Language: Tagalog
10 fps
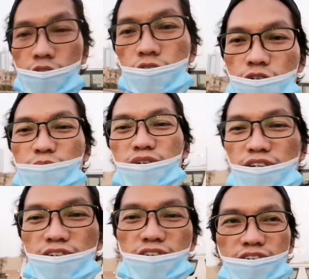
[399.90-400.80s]
sa mga
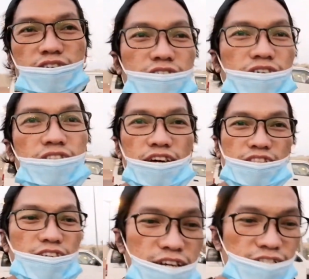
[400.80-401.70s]

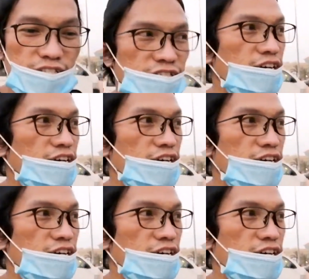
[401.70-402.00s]
katatay natin